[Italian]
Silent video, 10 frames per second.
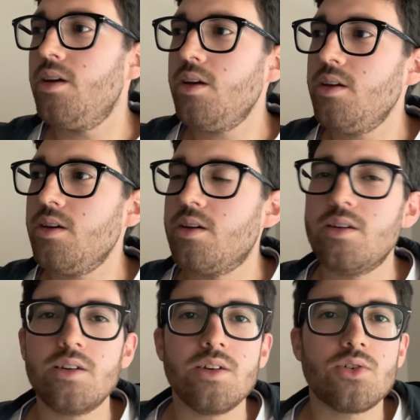E,
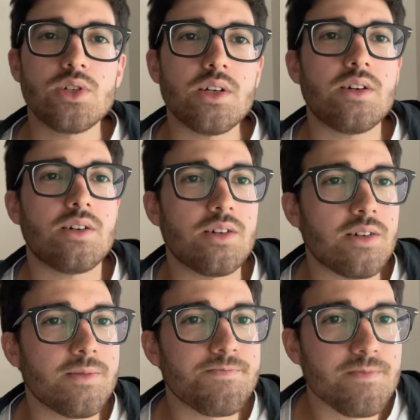e
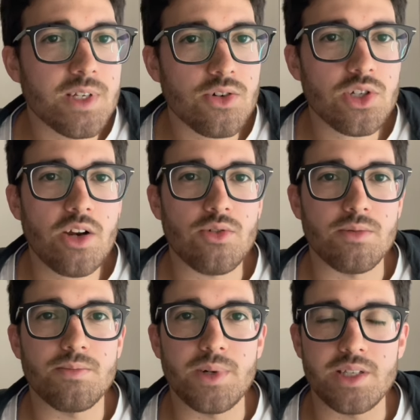cosa, cosa hanno
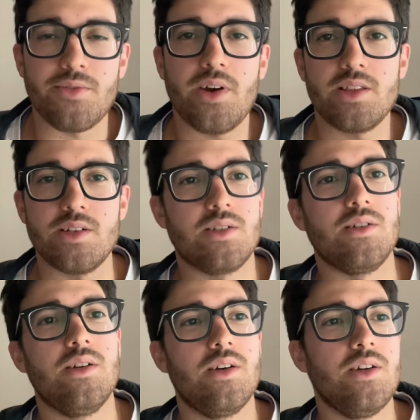per
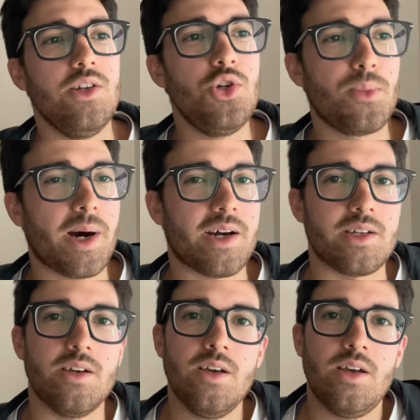difendersi gli umani?
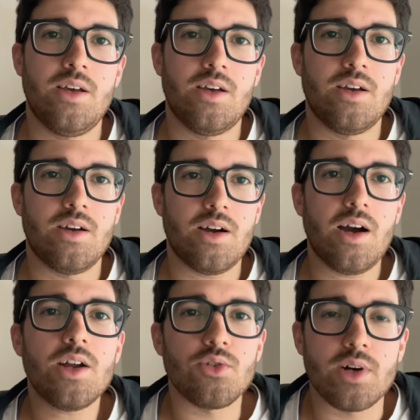
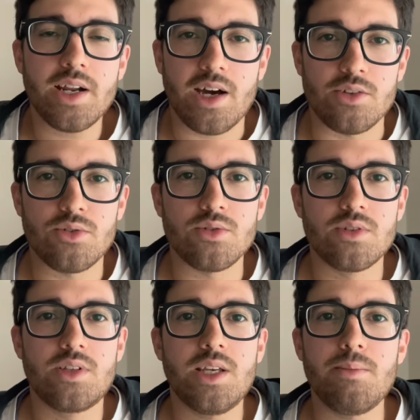Hanno creato
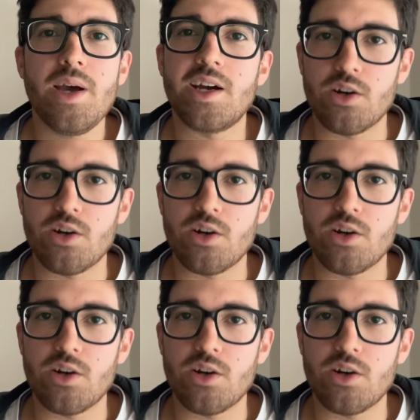dei mega